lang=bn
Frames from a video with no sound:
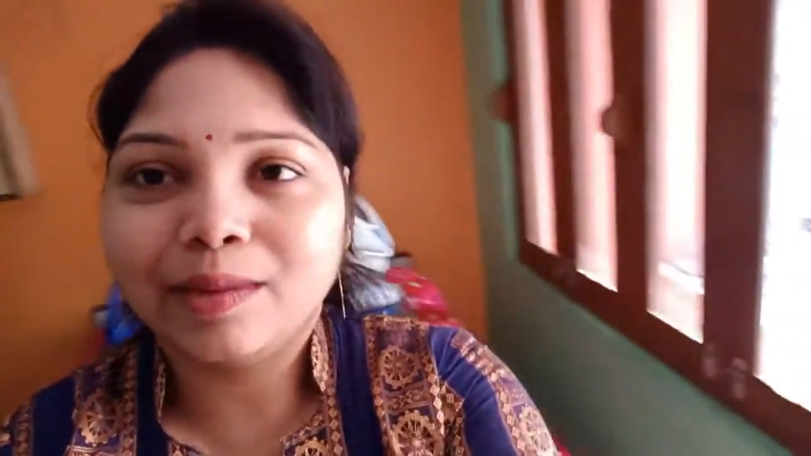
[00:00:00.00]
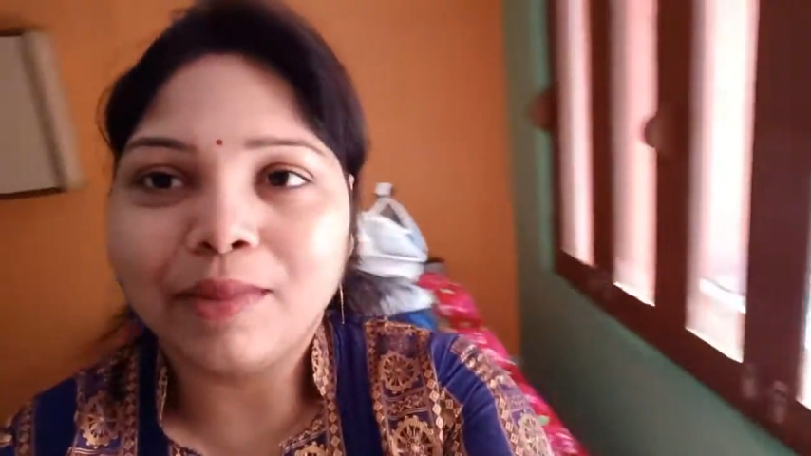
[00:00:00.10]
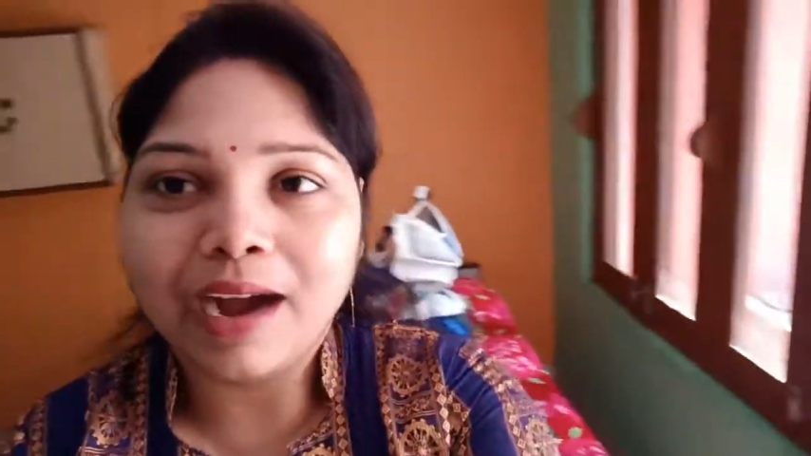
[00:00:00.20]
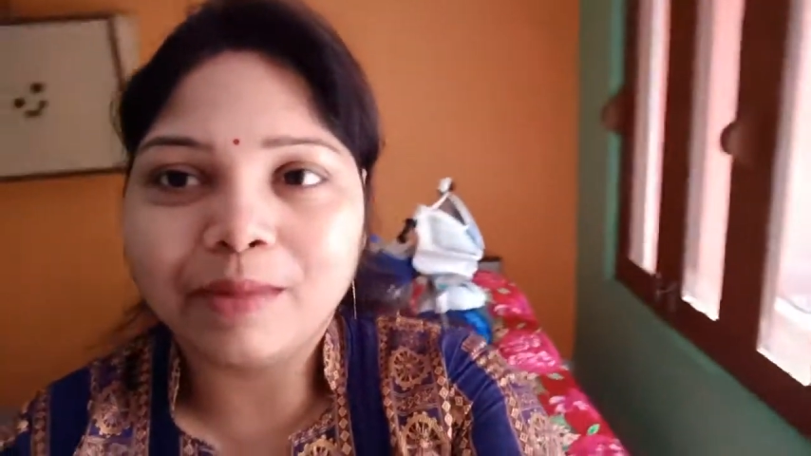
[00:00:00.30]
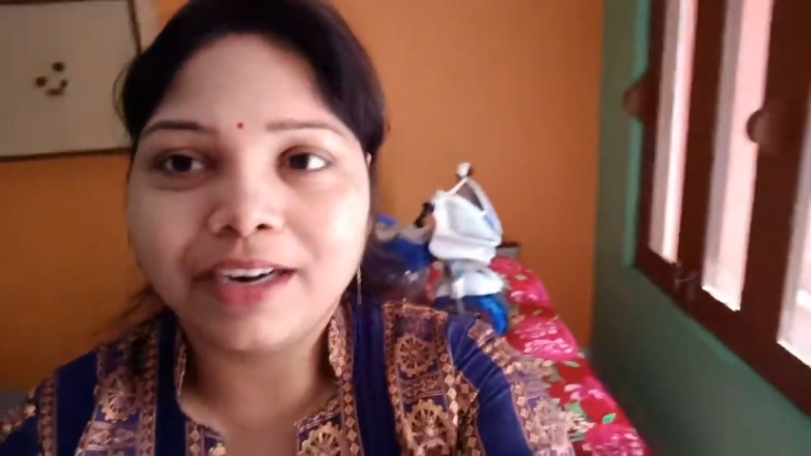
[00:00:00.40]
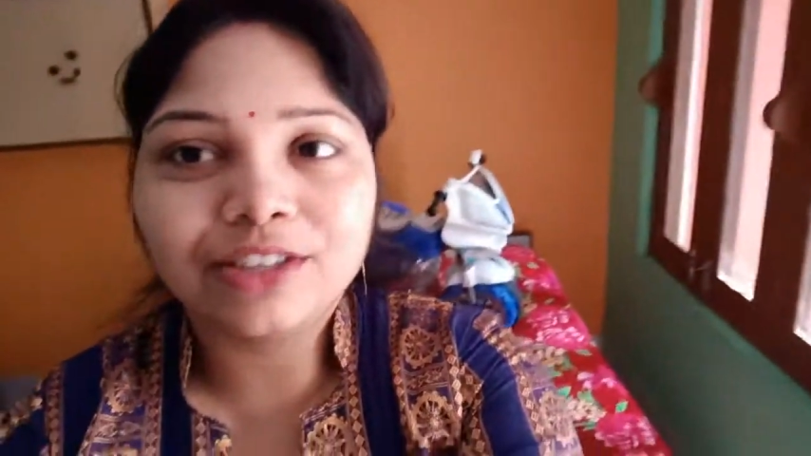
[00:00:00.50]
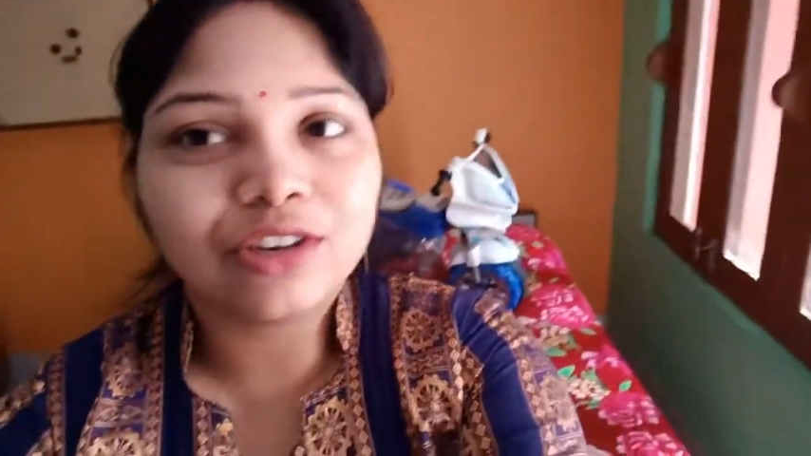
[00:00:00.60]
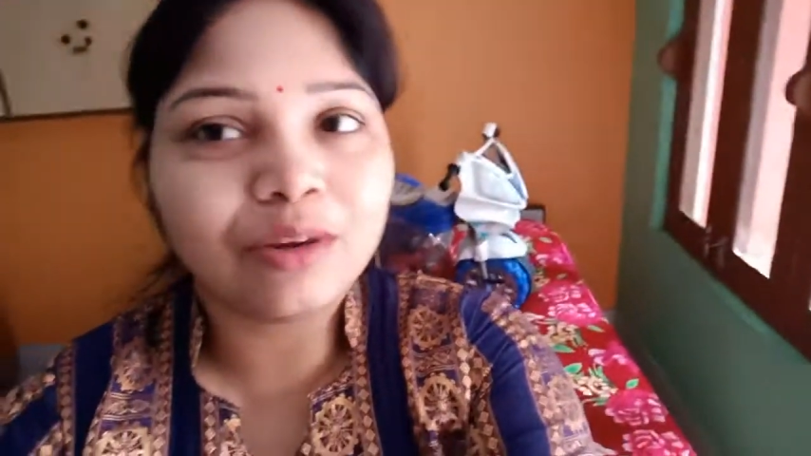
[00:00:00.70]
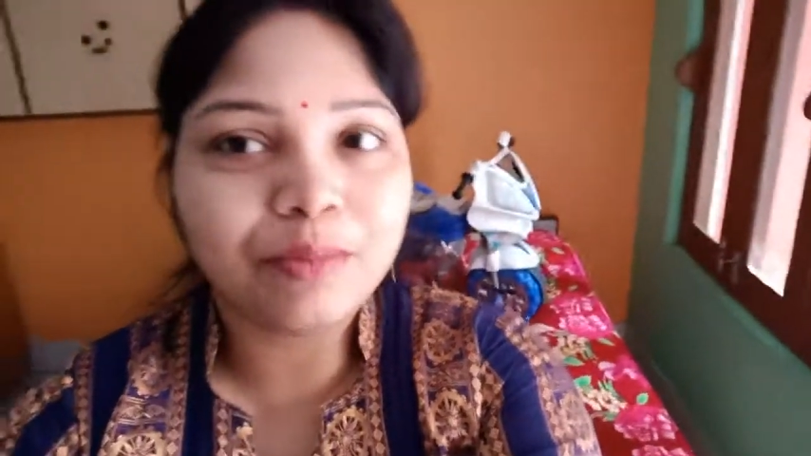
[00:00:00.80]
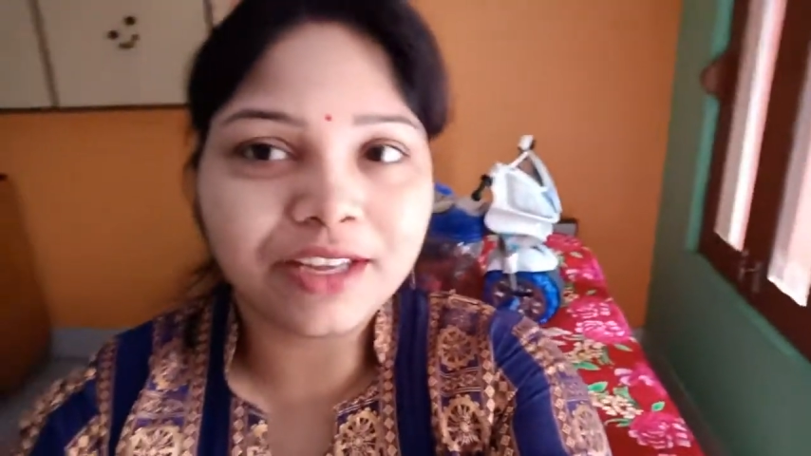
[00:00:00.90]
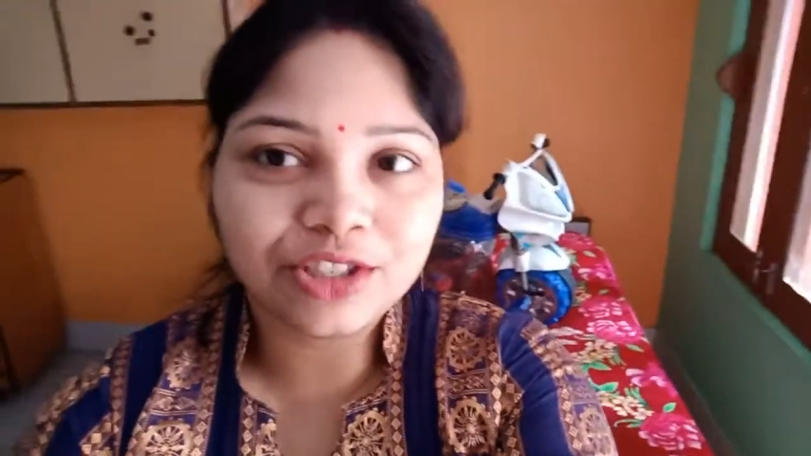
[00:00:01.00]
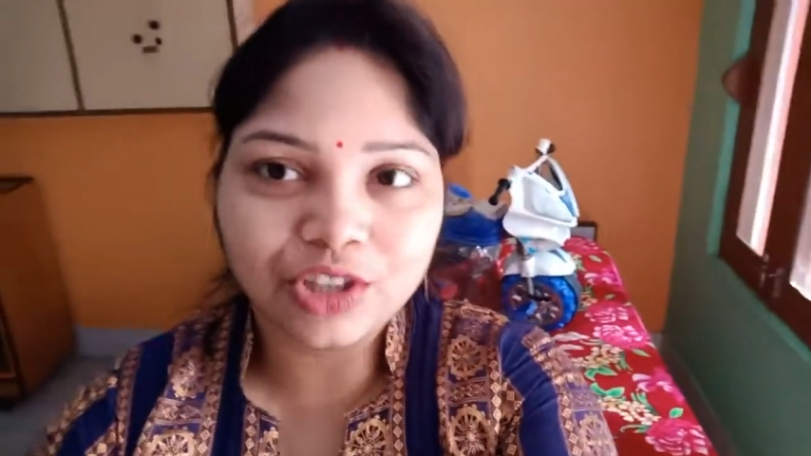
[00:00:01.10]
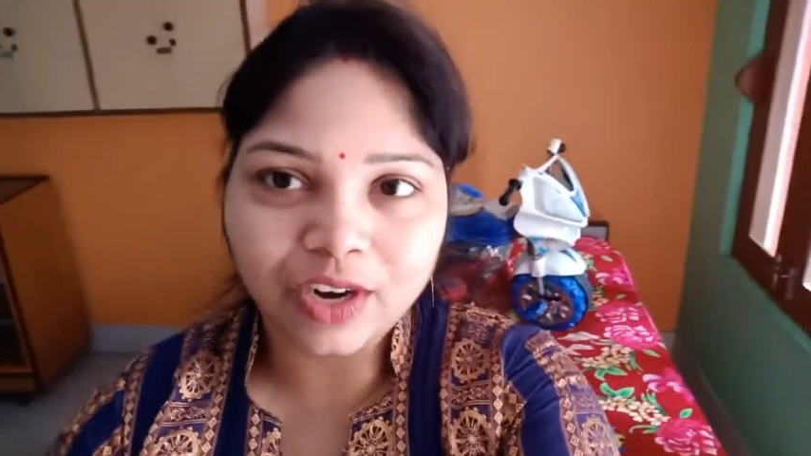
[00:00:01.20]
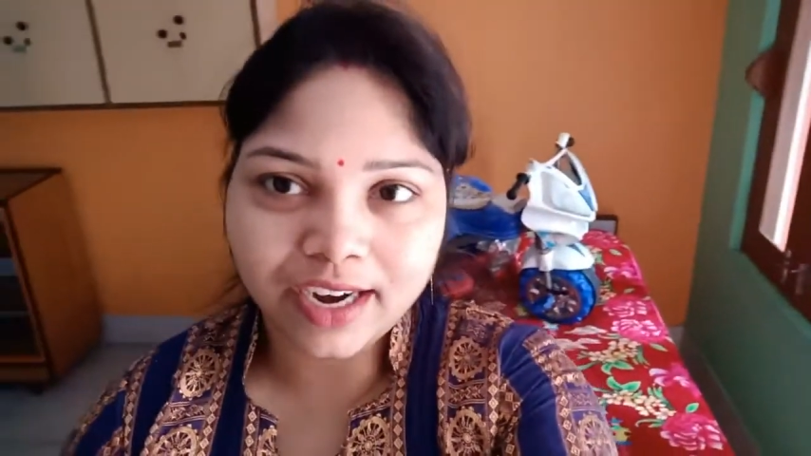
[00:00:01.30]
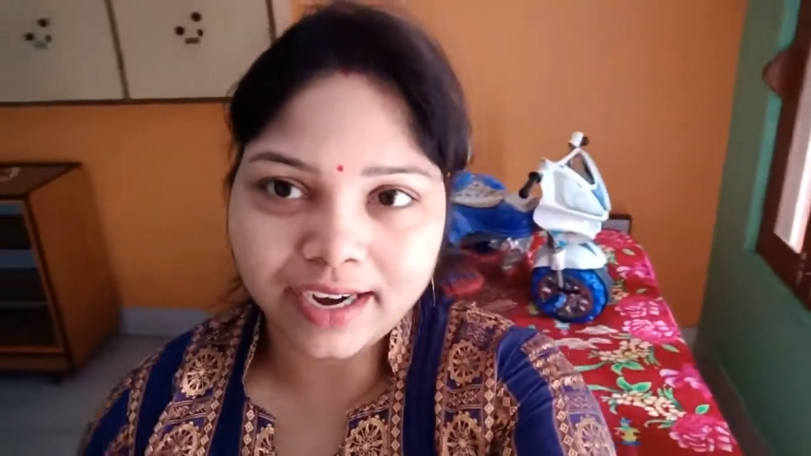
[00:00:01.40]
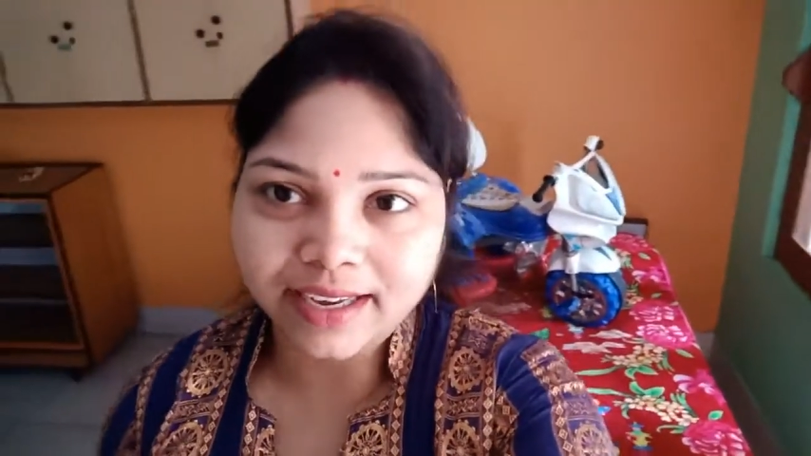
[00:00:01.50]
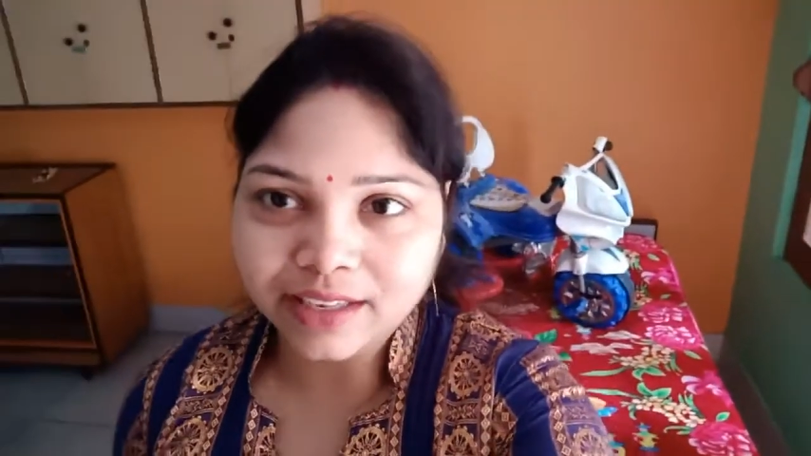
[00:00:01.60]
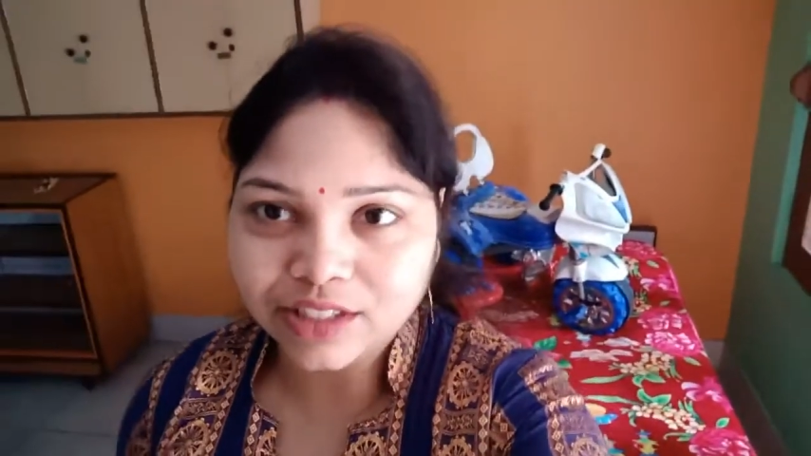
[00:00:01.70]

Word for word: মা বানিয়েছিল মিক্স তরকারি